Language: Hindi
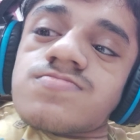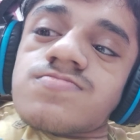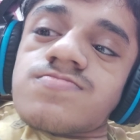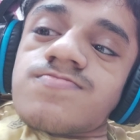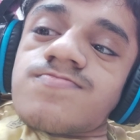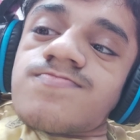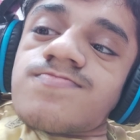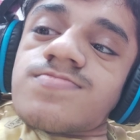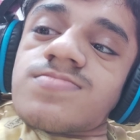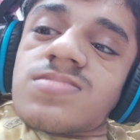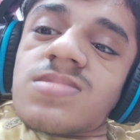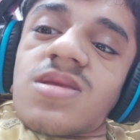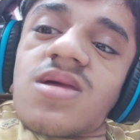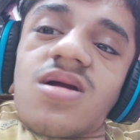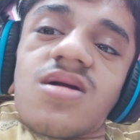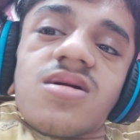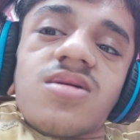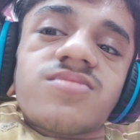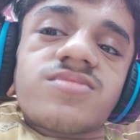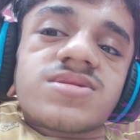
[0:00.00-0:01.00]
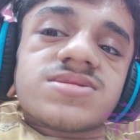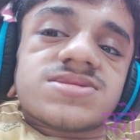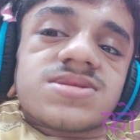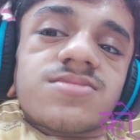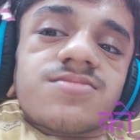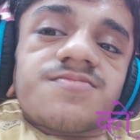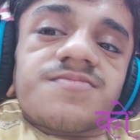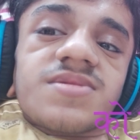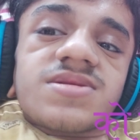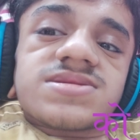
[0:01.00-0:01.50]
उस अगर मैं
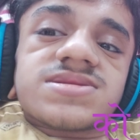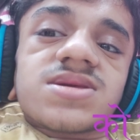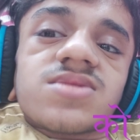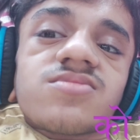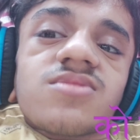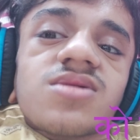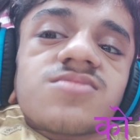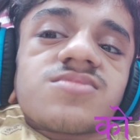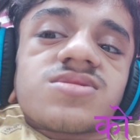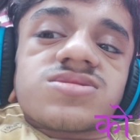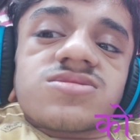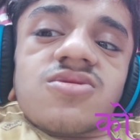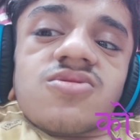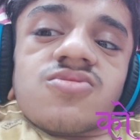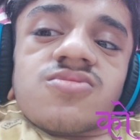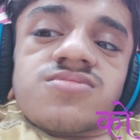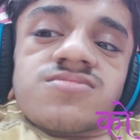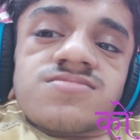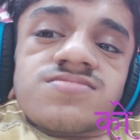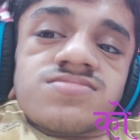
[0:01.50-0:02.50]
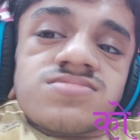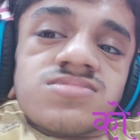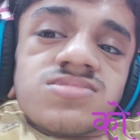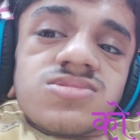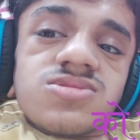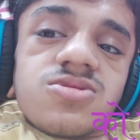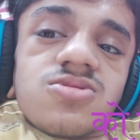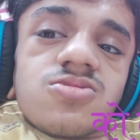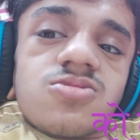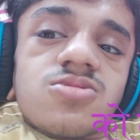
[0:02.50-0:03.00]
सिंपल सी बात बताऊँ
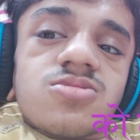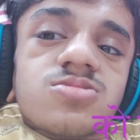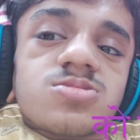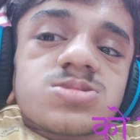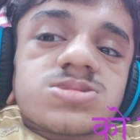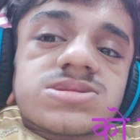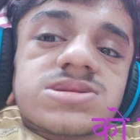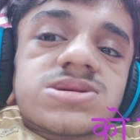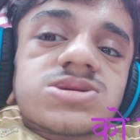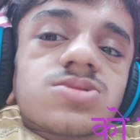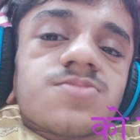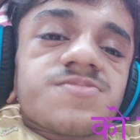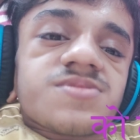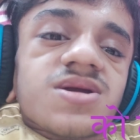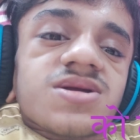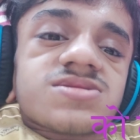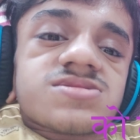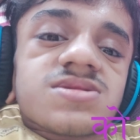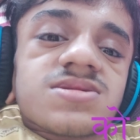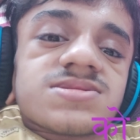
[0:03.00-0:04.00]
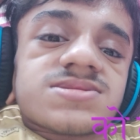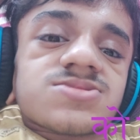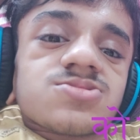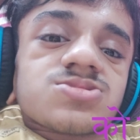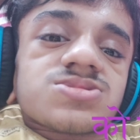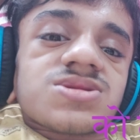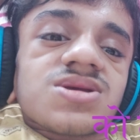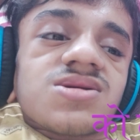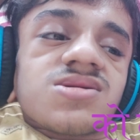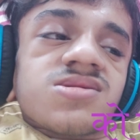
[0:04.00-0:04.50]
तो उसकी जो प्लेटलेट्स
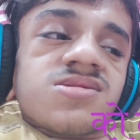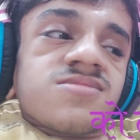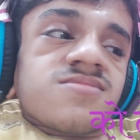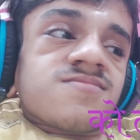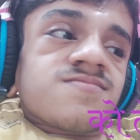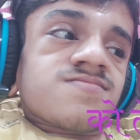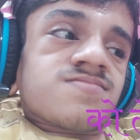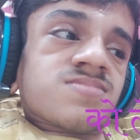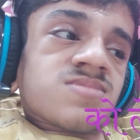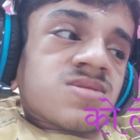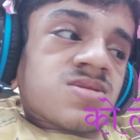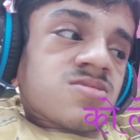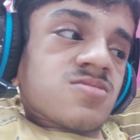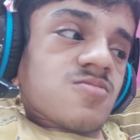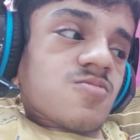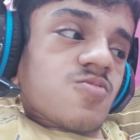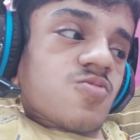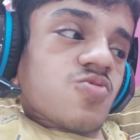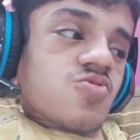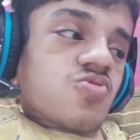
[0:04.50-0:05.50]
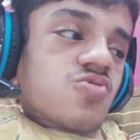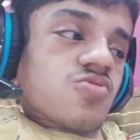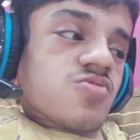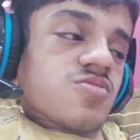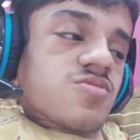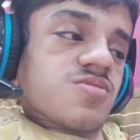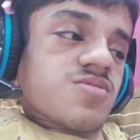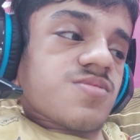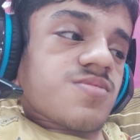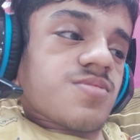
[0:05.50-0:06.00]
होती है
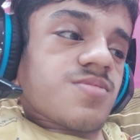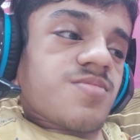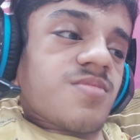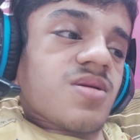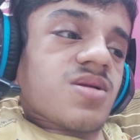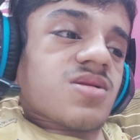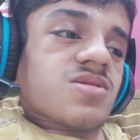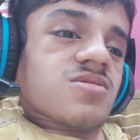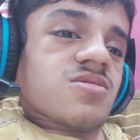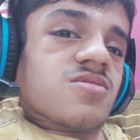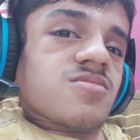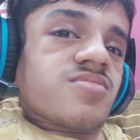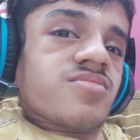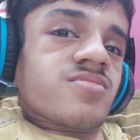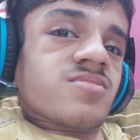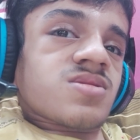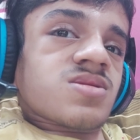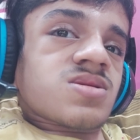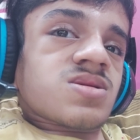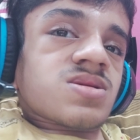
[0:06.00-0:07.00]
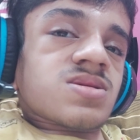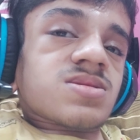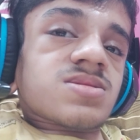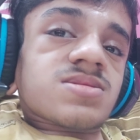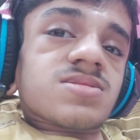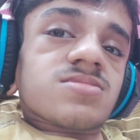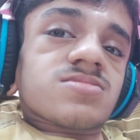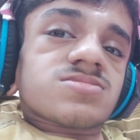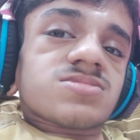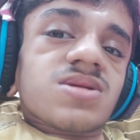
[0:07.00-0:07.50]
वो मतलब
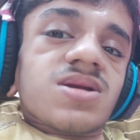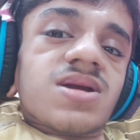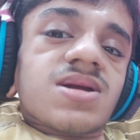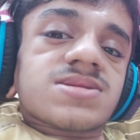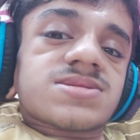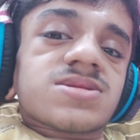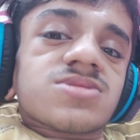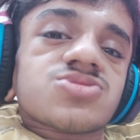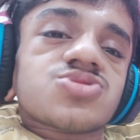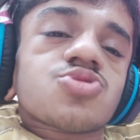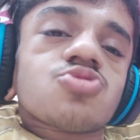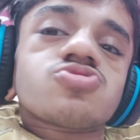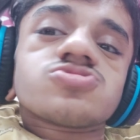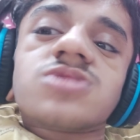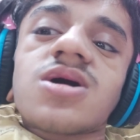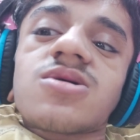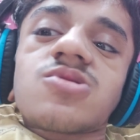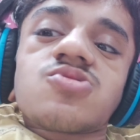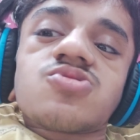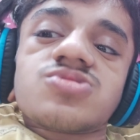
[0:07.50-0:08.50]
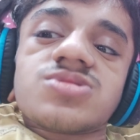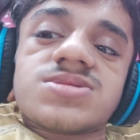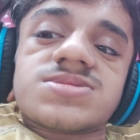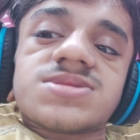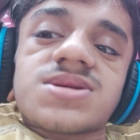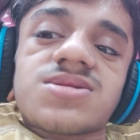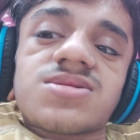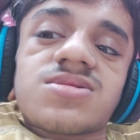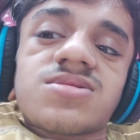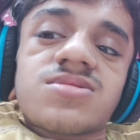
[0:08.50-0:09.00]
एक से दो लाख होनी
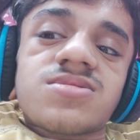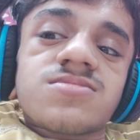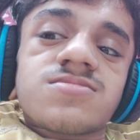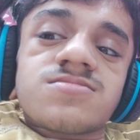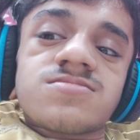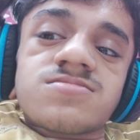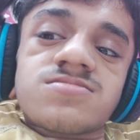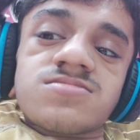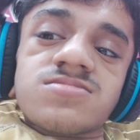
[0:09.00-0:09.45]
चाहिए